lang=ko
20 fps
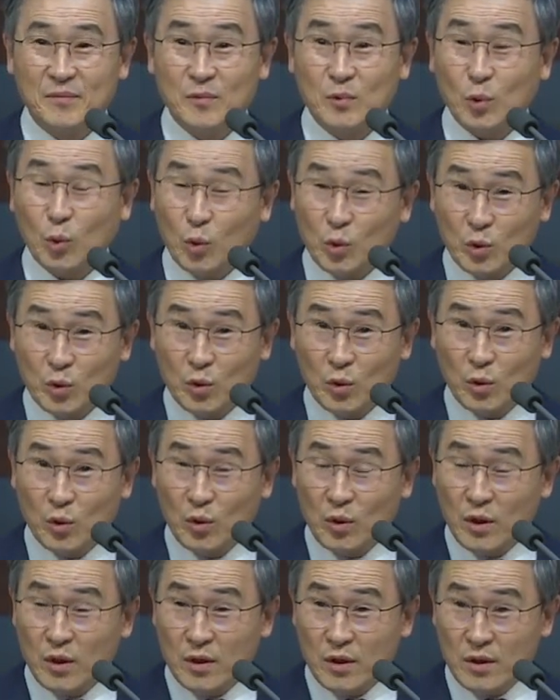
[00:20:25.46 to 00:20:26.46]

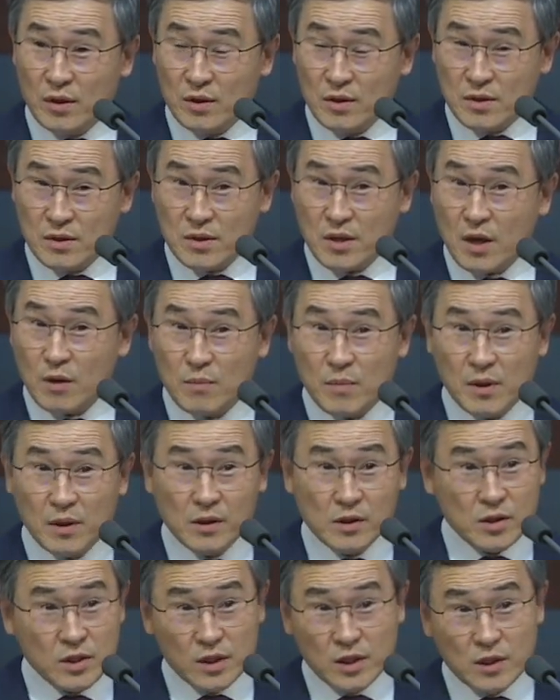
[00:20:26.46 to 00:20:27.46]
돈으로 생명을
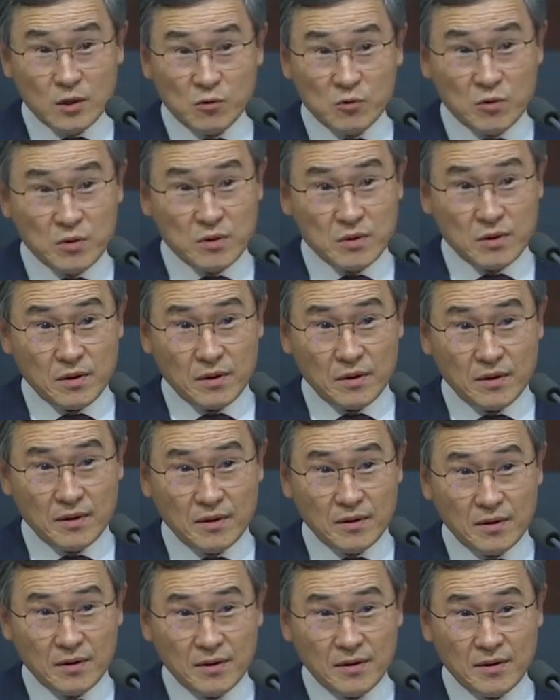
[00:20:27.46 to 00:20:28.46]
지킬 수 있어요?
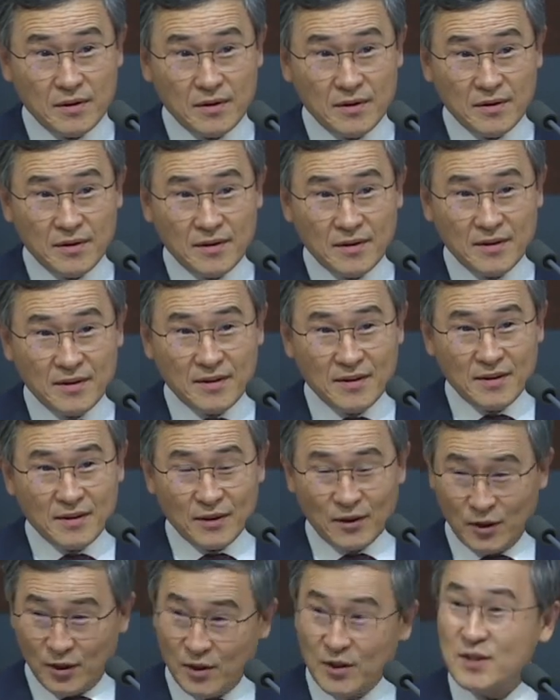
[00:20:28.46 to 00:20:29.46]

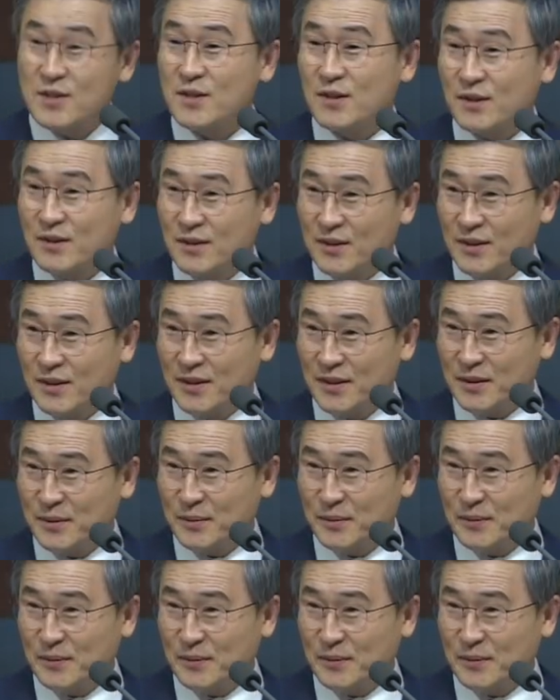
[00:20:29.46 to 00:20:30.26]
어리석은 거예요.